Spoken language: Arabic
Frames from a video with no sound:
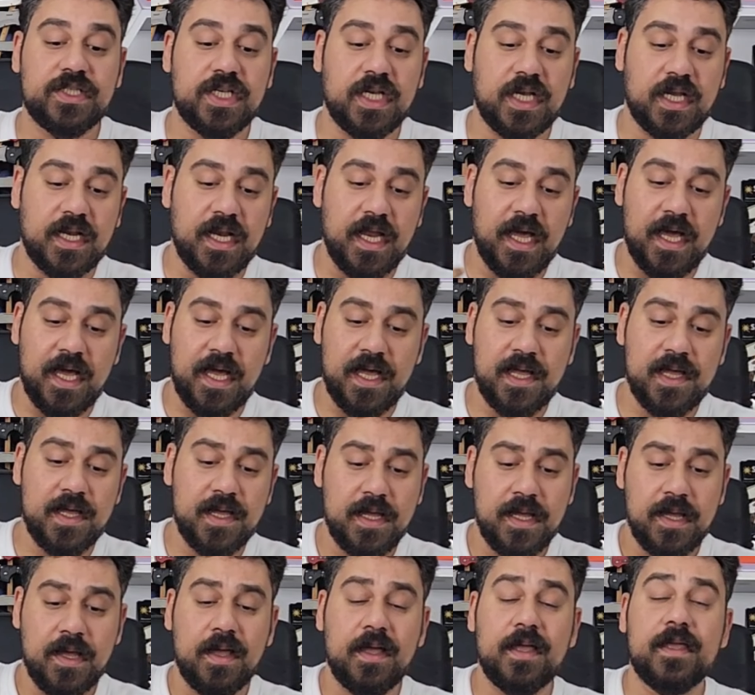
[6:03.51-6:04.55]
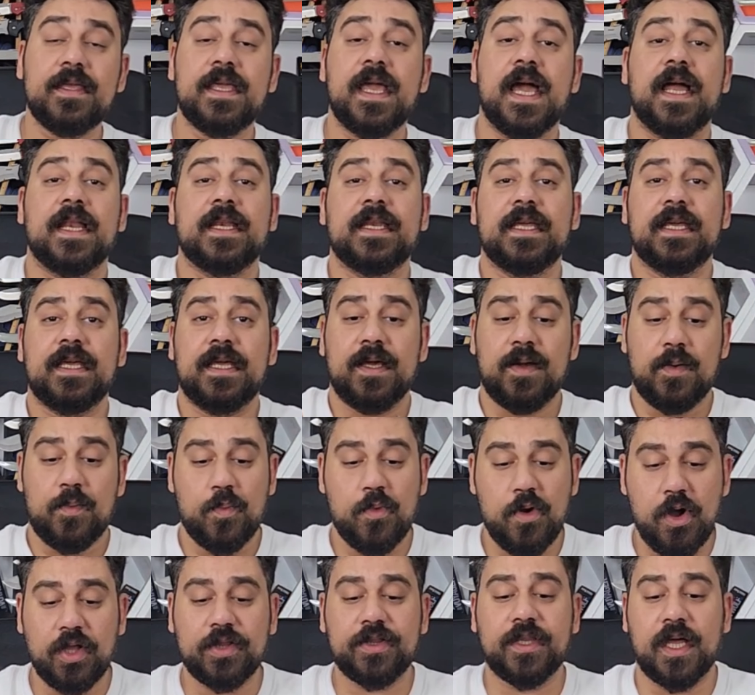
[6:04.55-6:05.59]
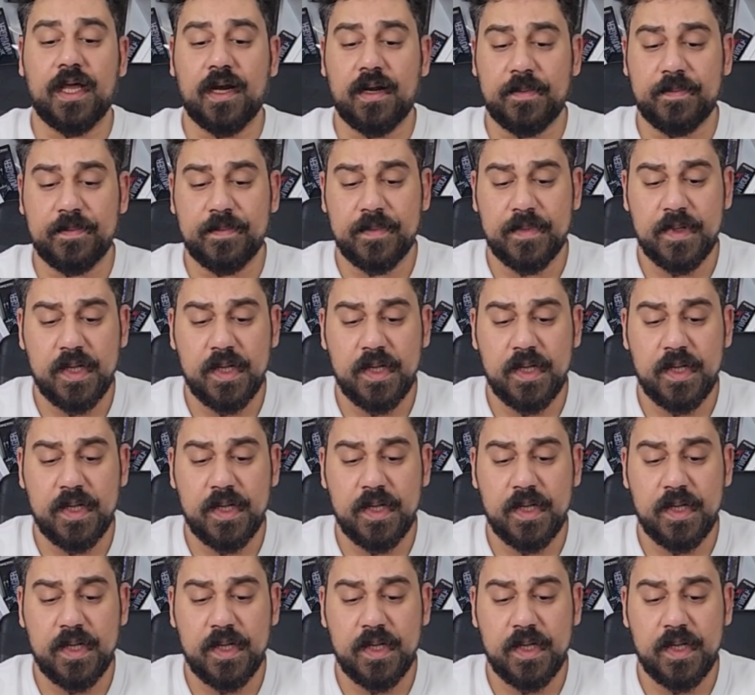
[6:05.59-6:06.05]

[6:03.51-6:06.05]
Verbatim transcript: شكلها يعني محترم